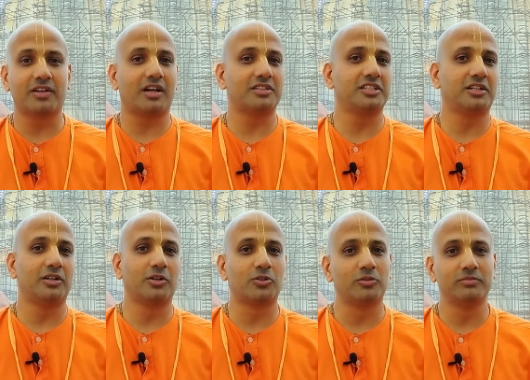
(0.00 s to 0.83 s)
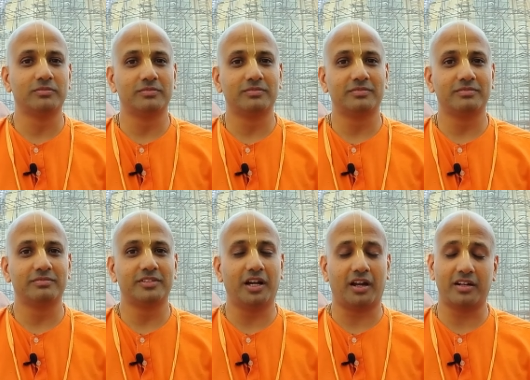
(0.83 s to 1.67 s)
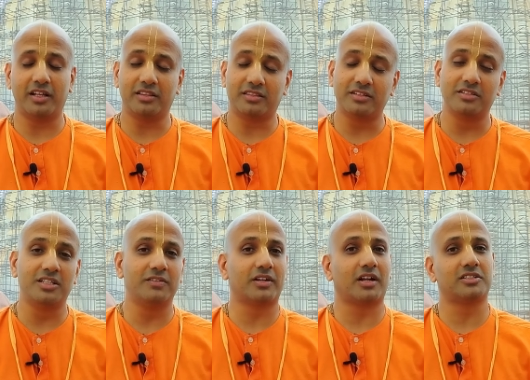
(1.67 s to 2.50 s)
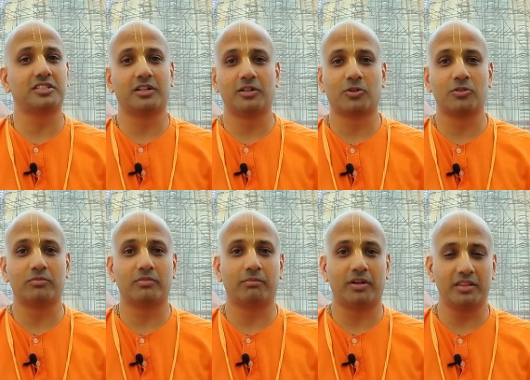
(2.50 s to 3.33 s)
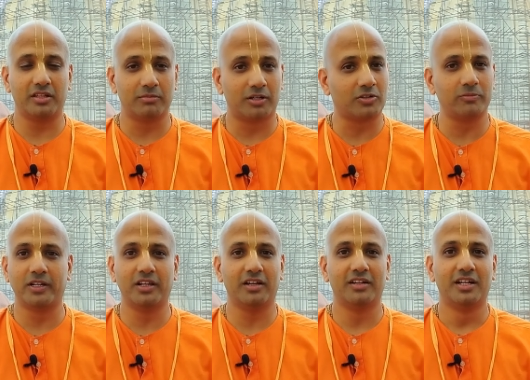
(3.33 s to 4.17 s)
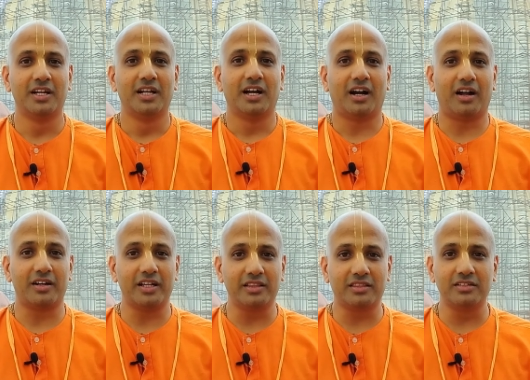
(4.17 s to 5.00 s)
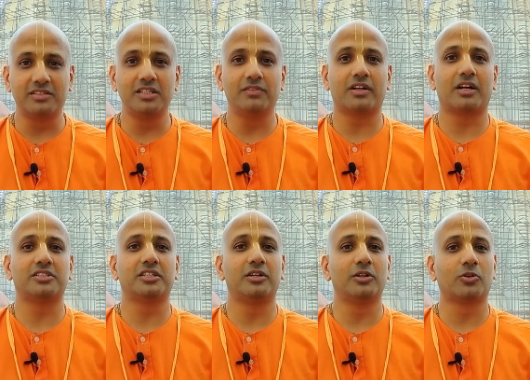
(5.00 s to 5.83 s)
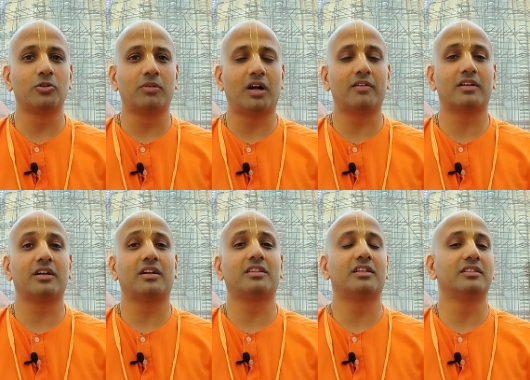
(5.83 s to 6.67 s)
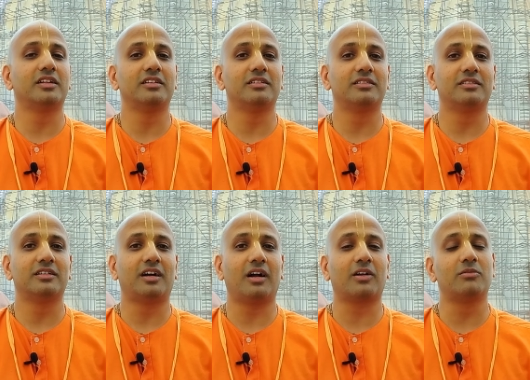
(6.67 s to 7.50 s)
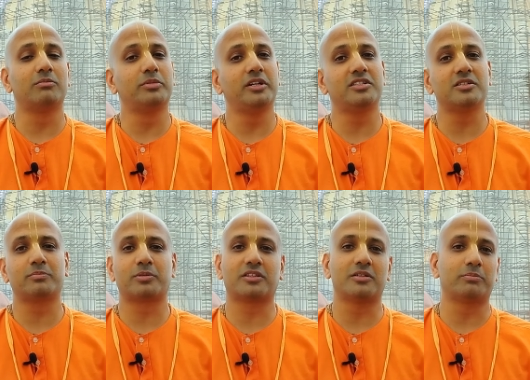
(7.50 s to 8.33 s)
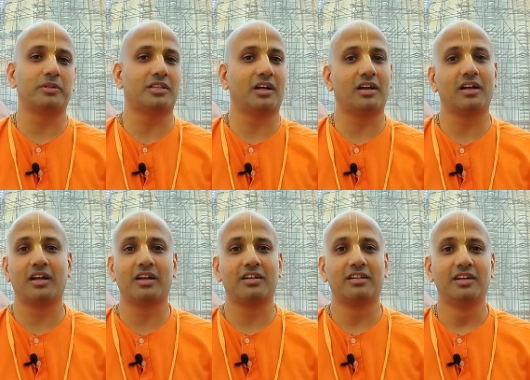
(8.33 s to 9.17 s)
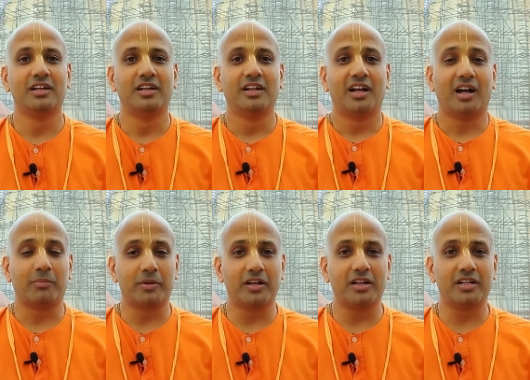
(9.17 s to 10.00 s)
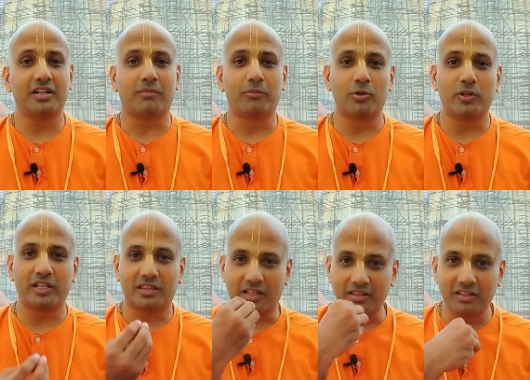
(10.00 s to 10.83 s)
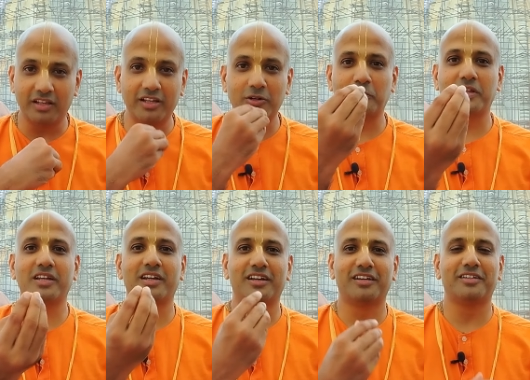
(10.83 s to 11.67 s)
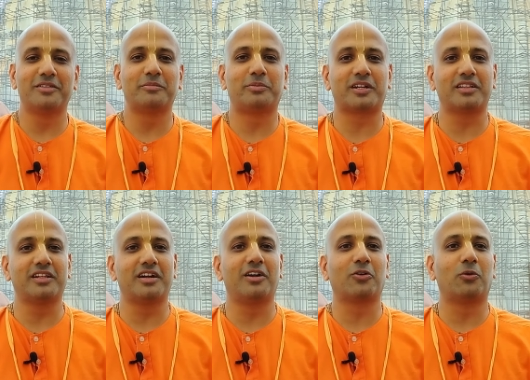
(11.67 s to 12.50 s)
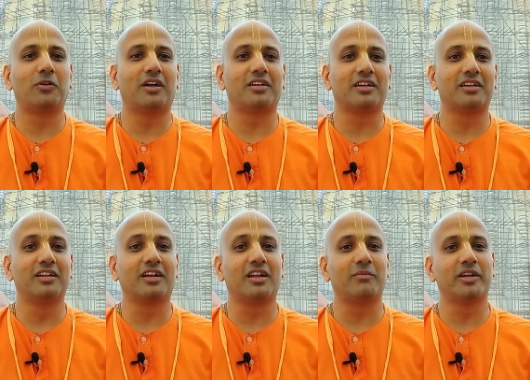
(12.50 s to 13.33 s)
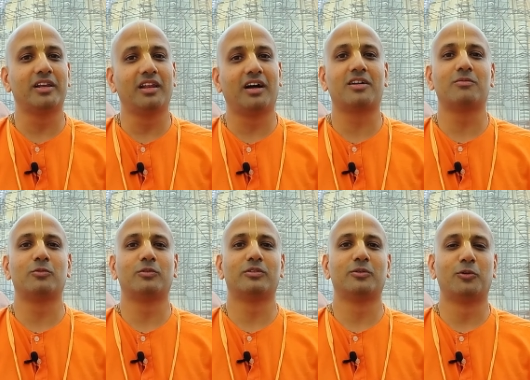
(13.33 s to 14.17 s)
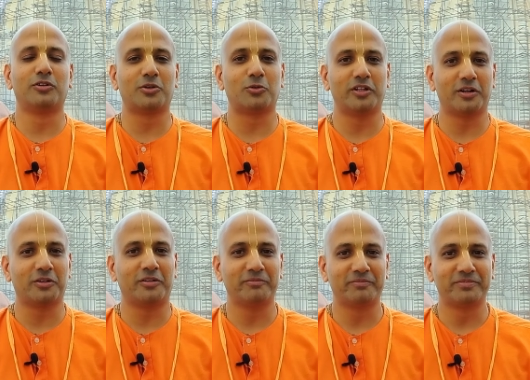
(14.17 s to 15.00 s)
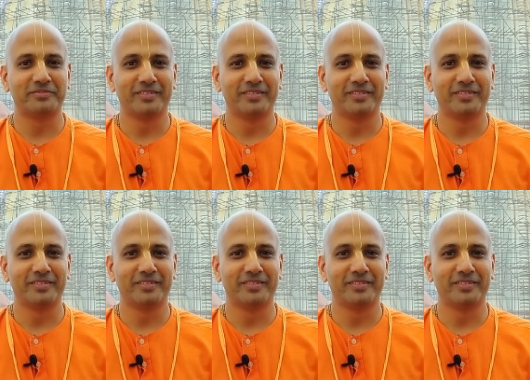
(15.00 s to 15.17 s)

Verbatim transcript: ஜீவராசிகளுக்கும் அனைத்து ஜீவராசிகளுக்கும் மனிதன் மட்டும் இல்லை அனைத்து ஜீவராசிகளுக்கும் அவர்தான் தந்தை அகம்பீஜ பிரதபிதாக அப்போ நம்மளுடைய தந்தையினுடைய பிறந்தநாள் கொண்டாட்டங்களுக்கு நம்ம எல்லாரும் ஒன்று கூடியிருக்கோம்